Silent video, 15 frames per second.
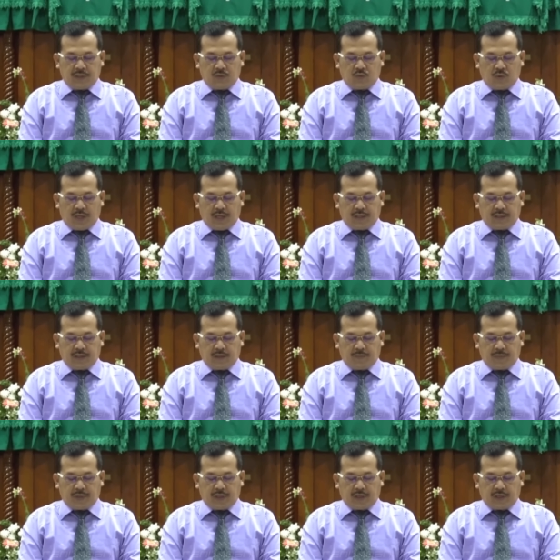menyentuh hati
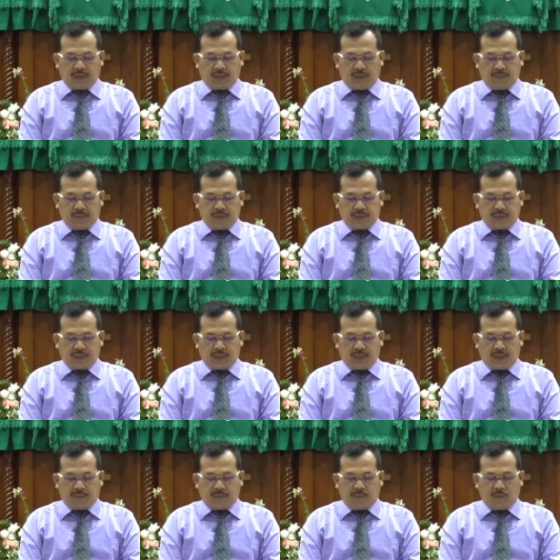dan pikiran kami
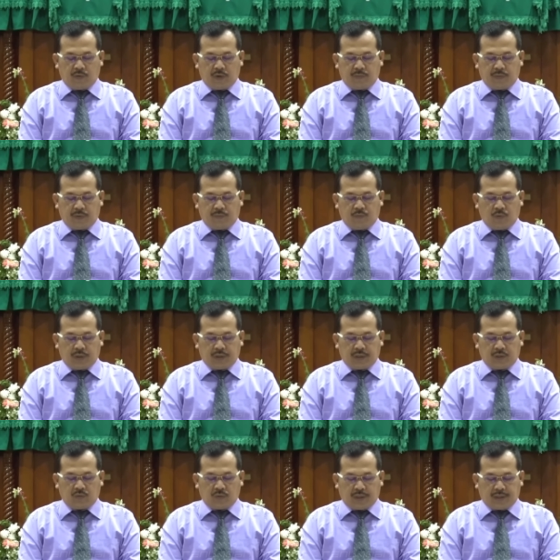sehingga kami boleh
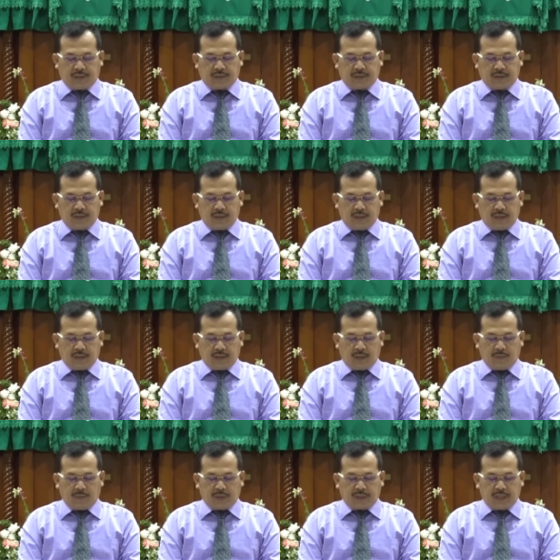berbuat ya Tuhan
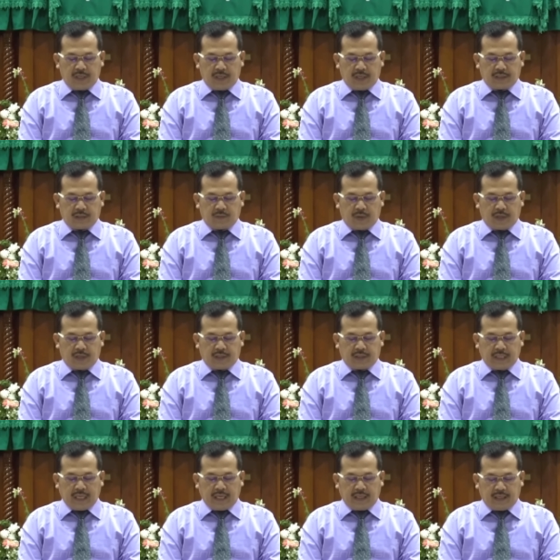dan bertindak
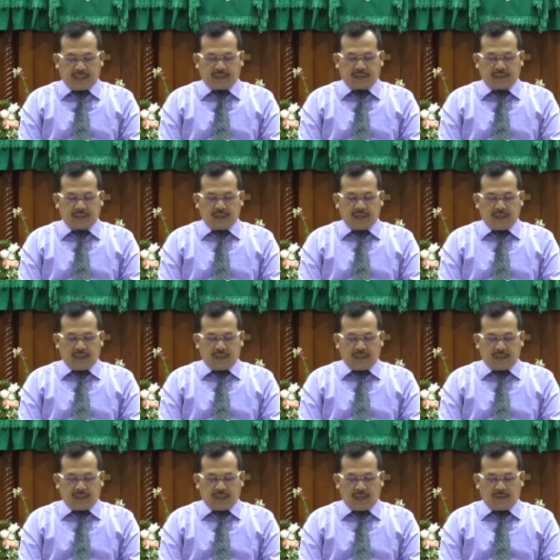sebagai teladan
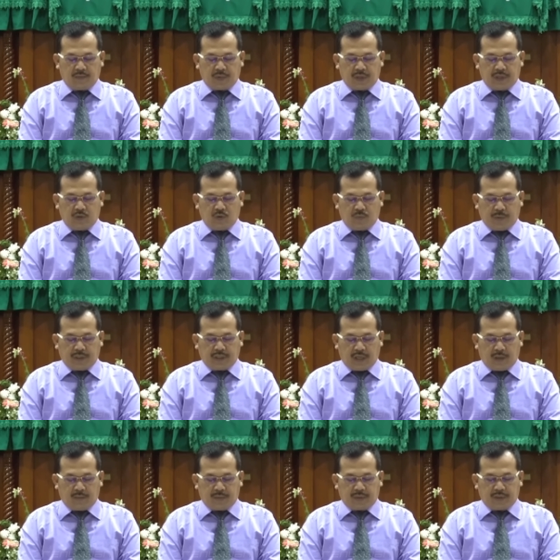dalam kehidupan
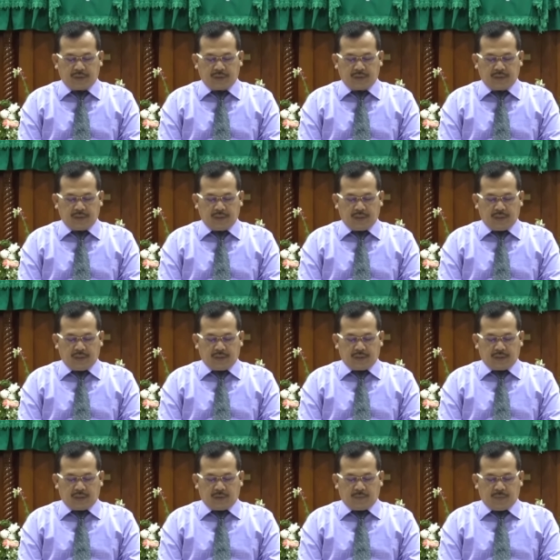kami.
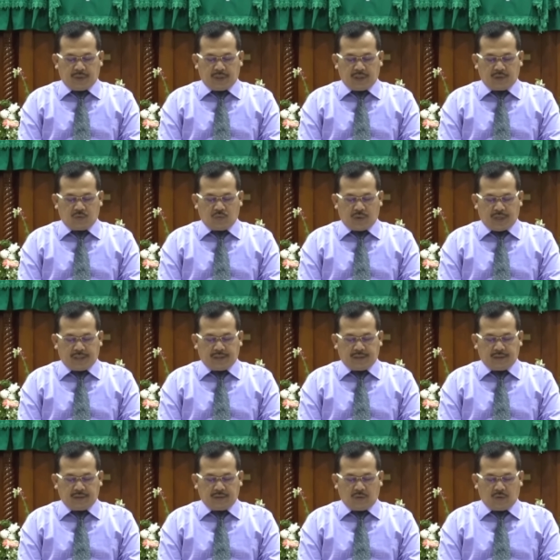Terlebih ya
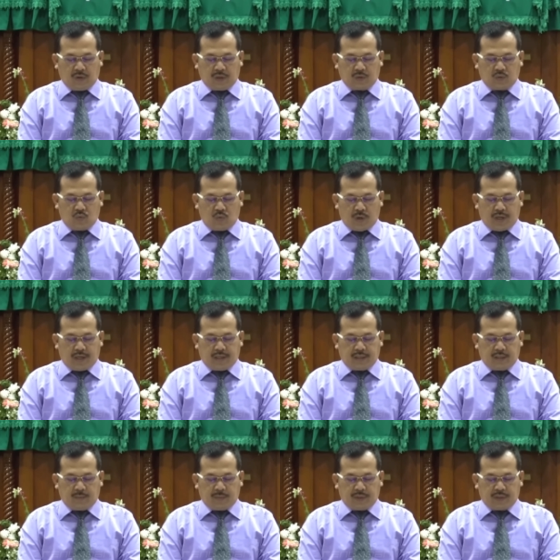Tuhan orang
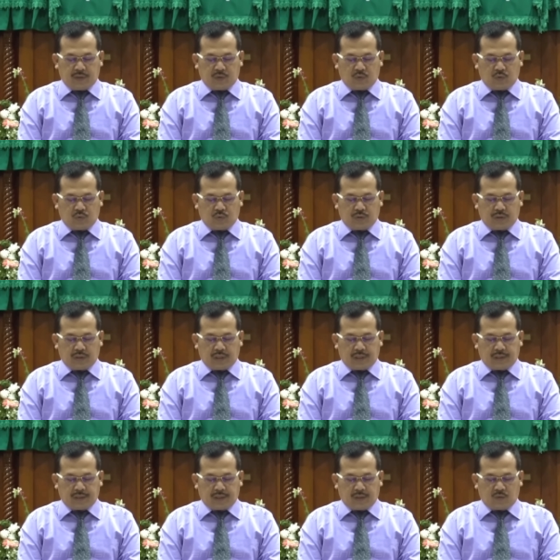tua yang menjadi contoh di
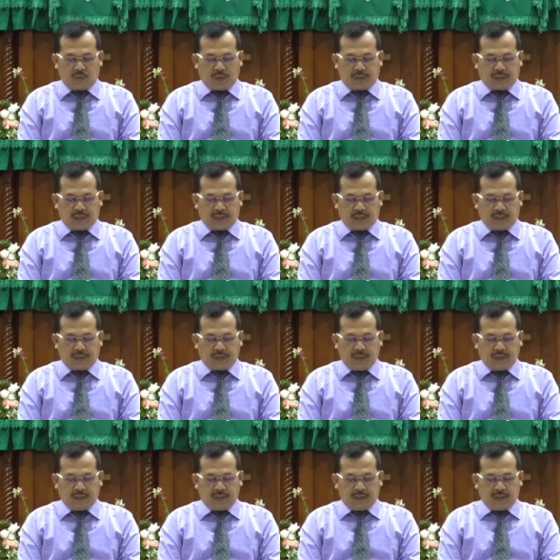tengah-tengah keluarganya.
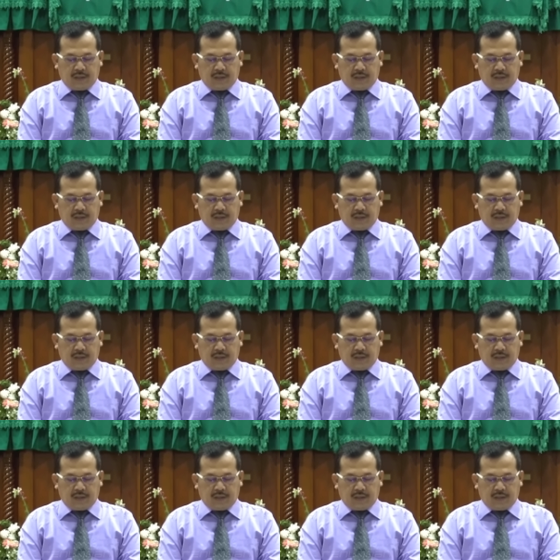